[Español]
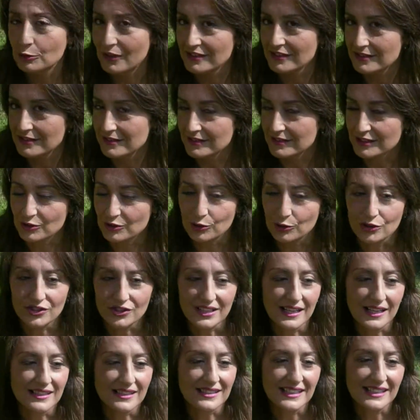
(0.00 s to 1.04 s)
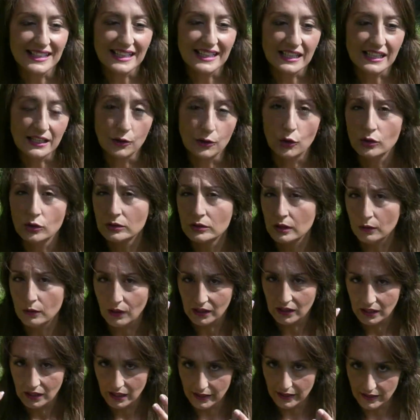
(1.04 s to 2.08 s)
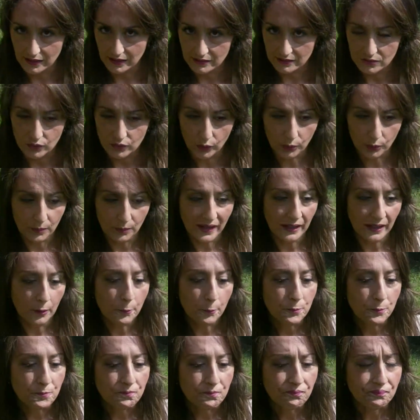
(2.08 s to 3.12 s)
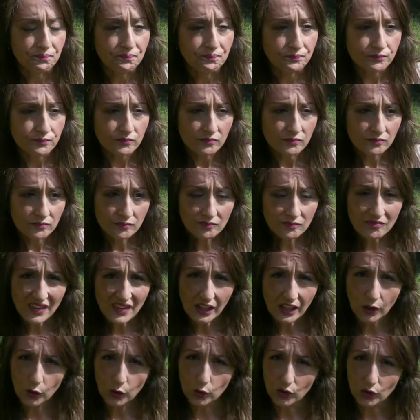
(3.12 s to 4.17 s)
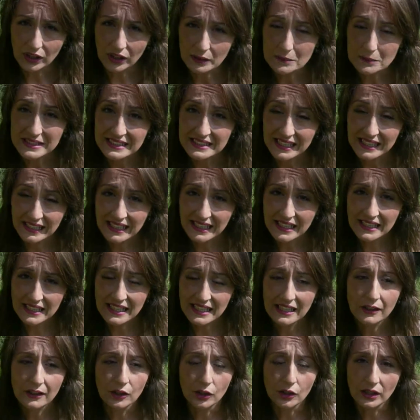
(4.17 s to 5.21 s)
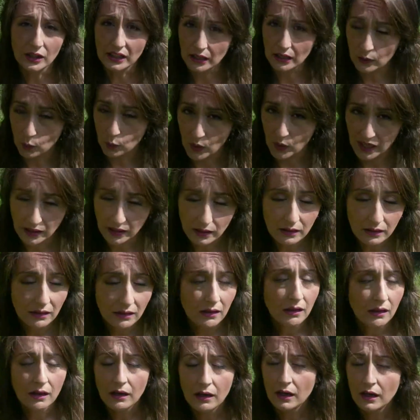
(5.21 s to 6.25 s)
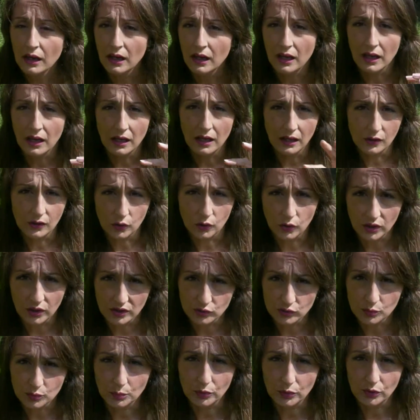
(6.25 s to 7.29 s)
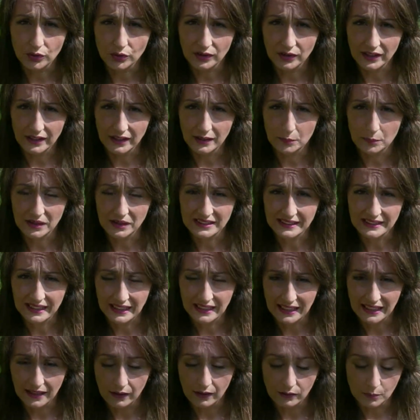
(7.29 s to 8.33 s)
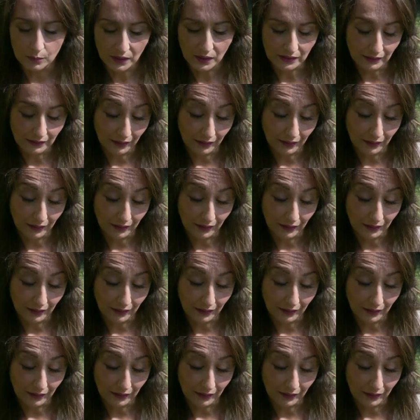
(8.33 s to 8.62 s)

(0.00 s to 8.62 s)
y todas esas cosas. Luego te lo aclaras, normal. Luego con la mascarilla, igual, eh, coges un poco de mantequilla,